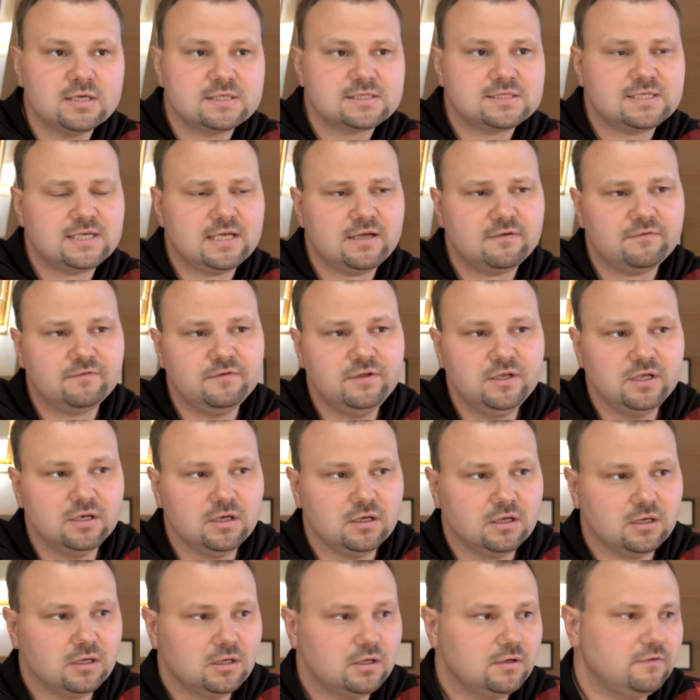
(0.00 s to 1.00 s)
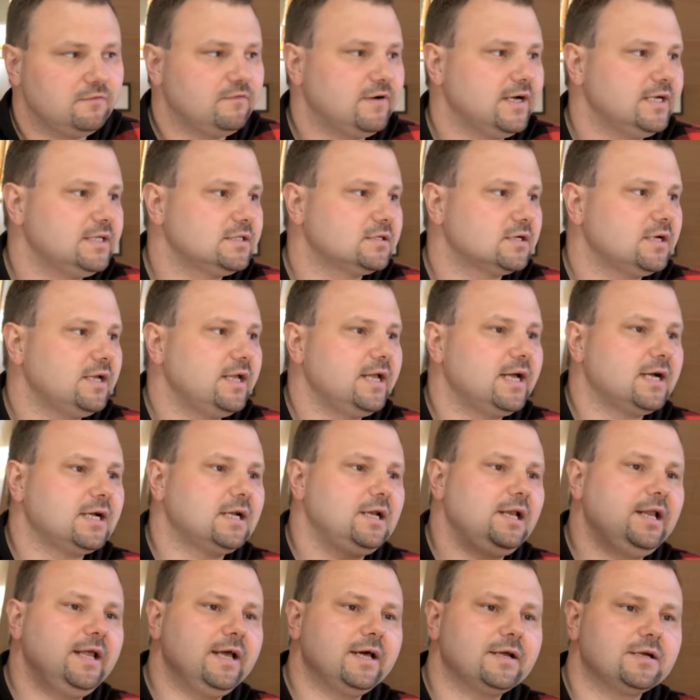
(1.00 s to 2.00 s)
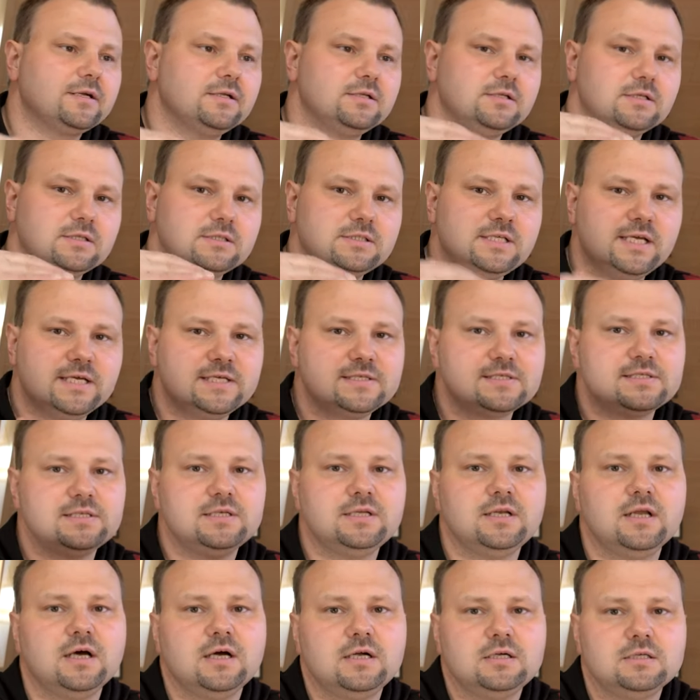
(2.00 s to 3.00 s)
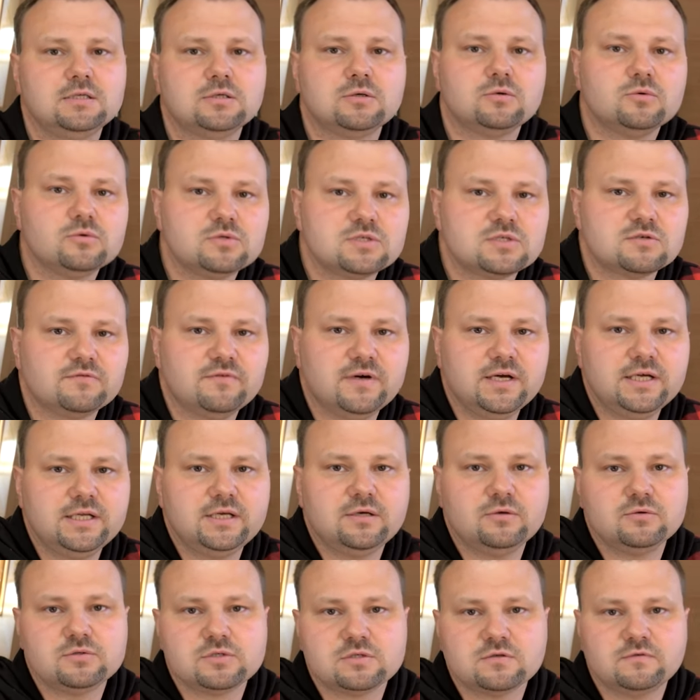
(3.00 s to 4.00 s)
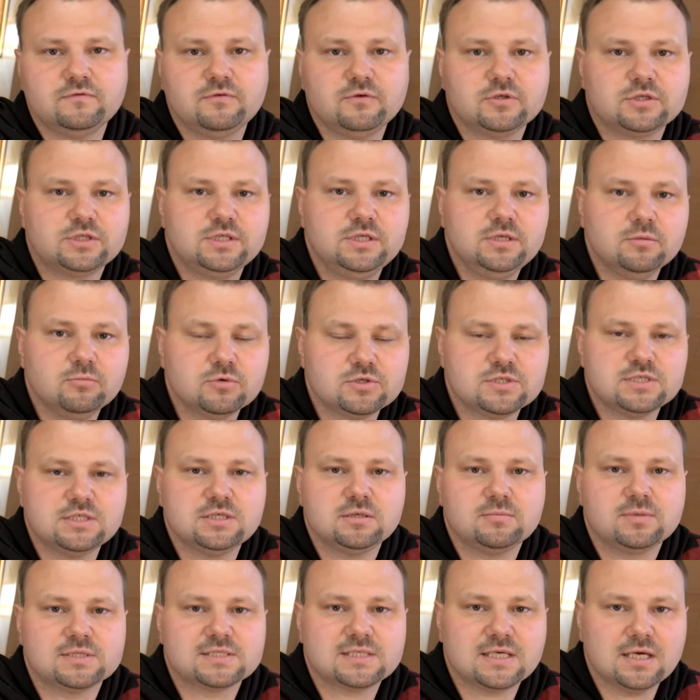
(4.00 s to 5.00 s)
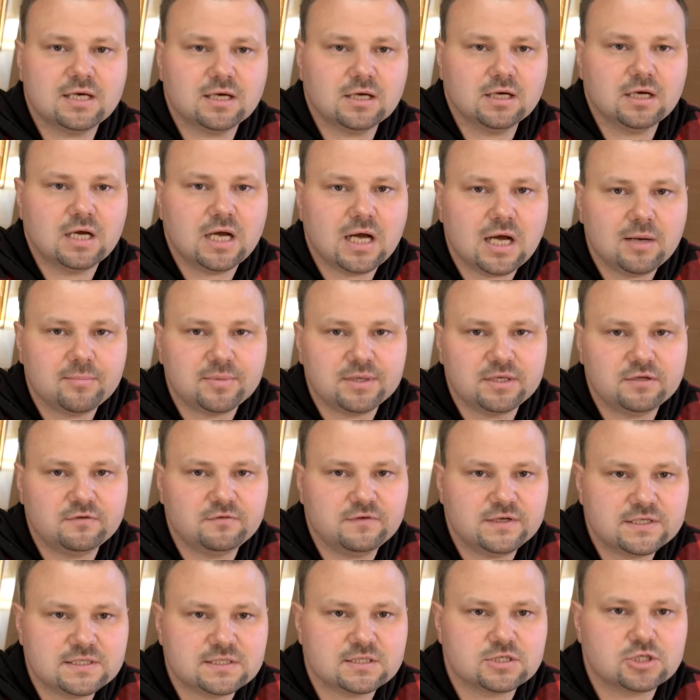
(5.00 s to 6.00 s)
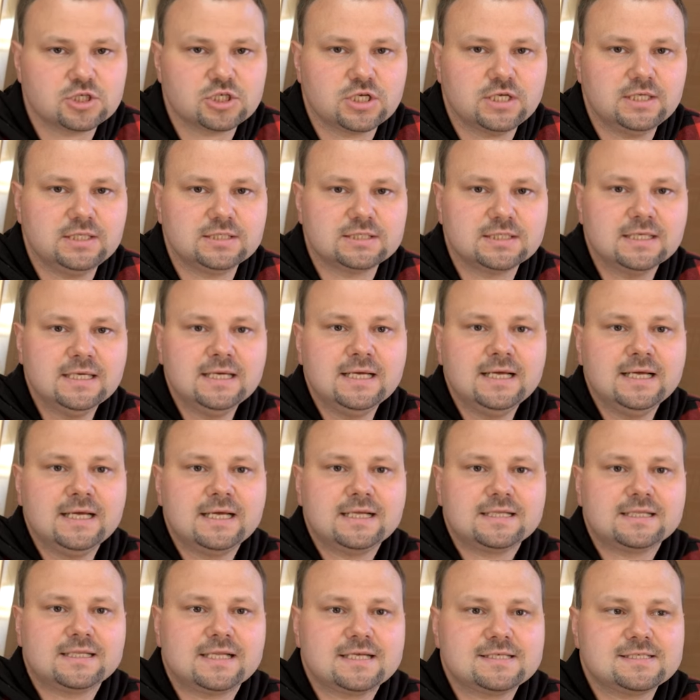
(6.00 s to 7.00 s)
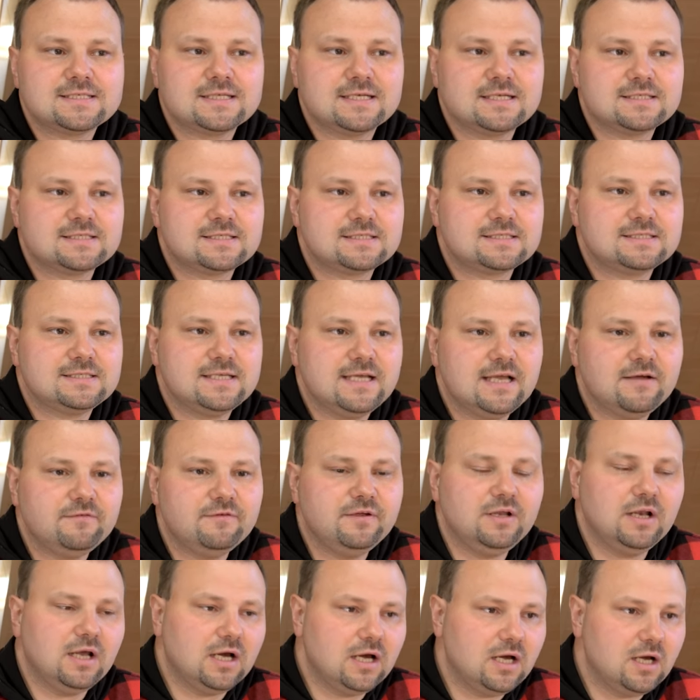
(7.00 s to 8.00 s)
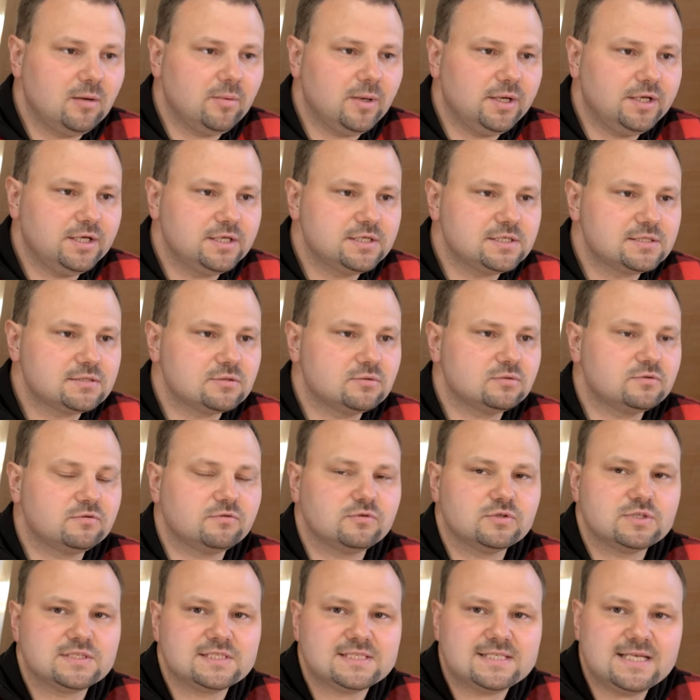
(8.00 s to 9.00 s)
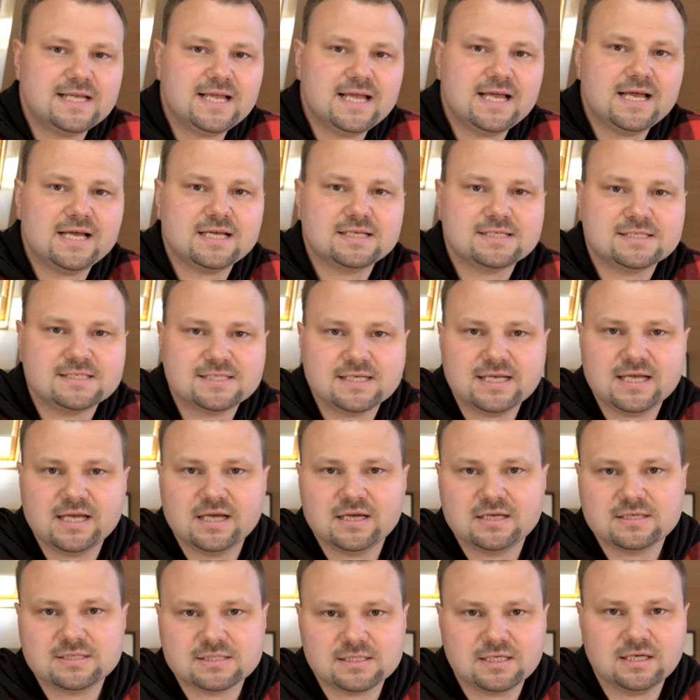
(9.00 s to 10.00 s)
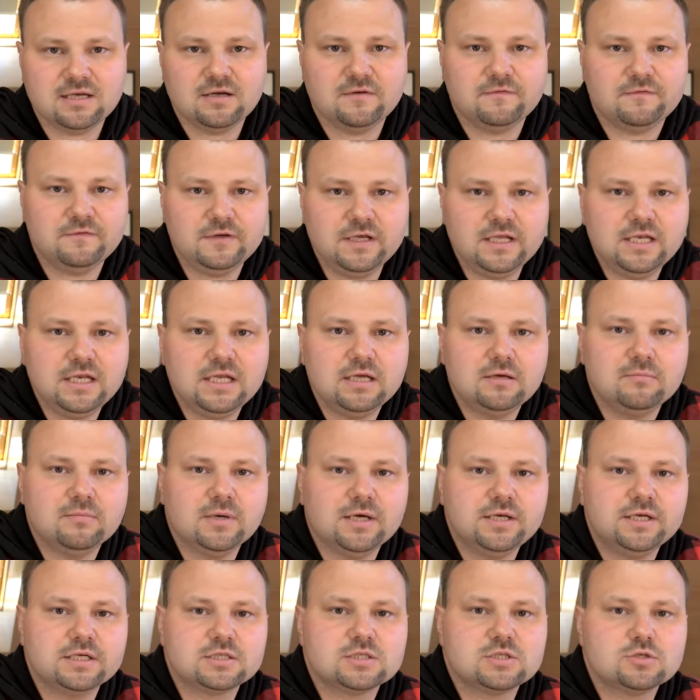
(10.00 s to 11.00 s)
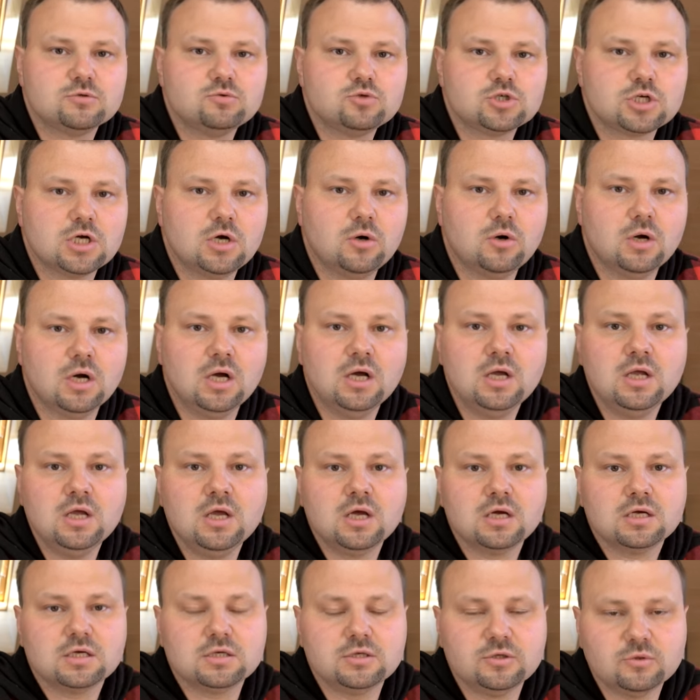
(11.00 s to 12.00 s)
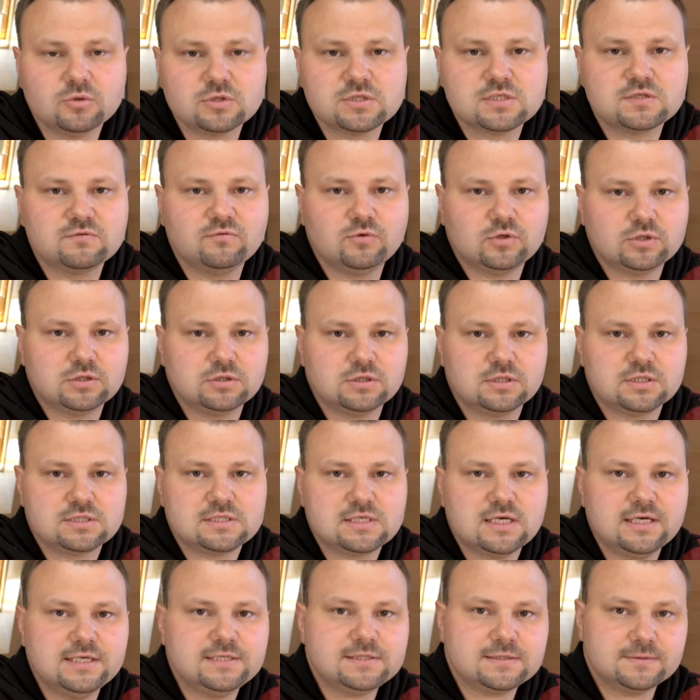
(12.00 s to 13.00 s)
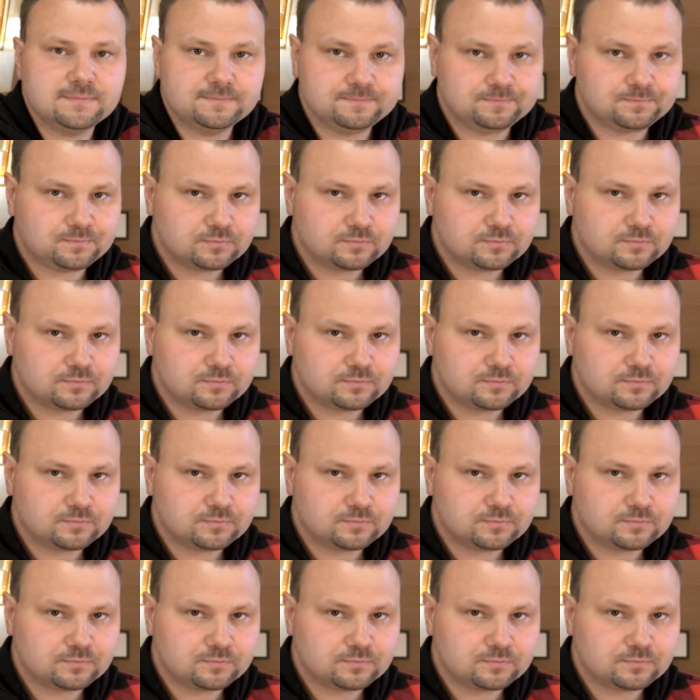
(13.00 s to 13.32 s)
sehr viele weitere erklärende Textinhalte und so weiter und so fort. Hier muss ich aber sagen, habe ich festgestellt, dass das sehr viel Arbeit ist und von sehr, sehr, sehr wenigen meiner Zuschauer genutzt wurde. Das heißt,